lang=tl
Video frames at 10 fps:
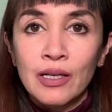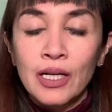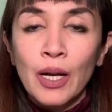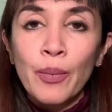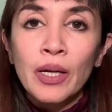
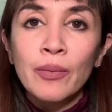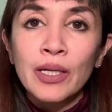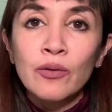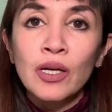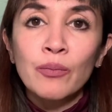Kapag
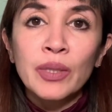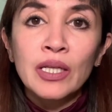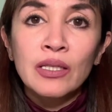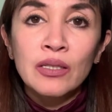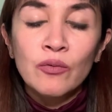meron kang
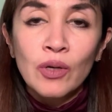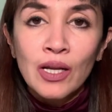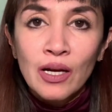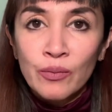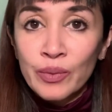
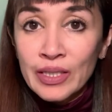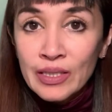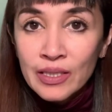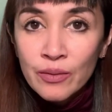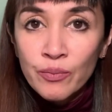pinaniniwala ang
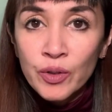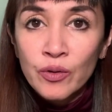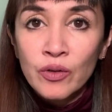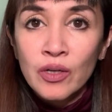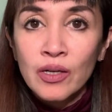
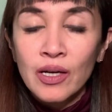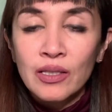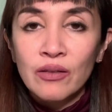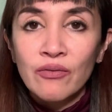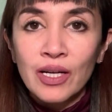prinsipyo
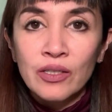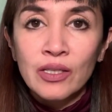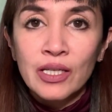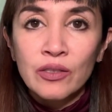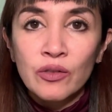at
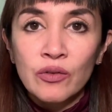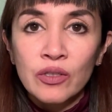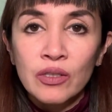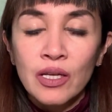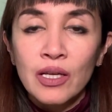na-violate
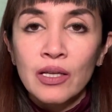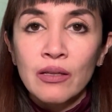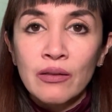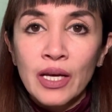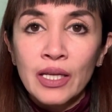yon,
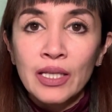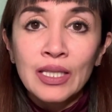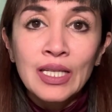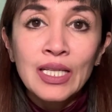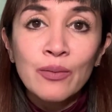then
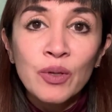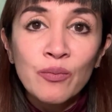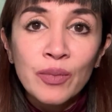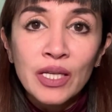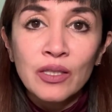hindi na
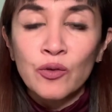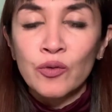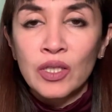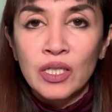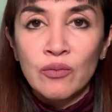meet
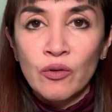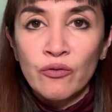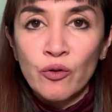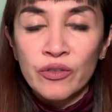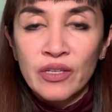yung need mo
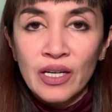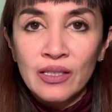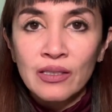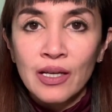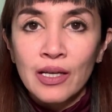for that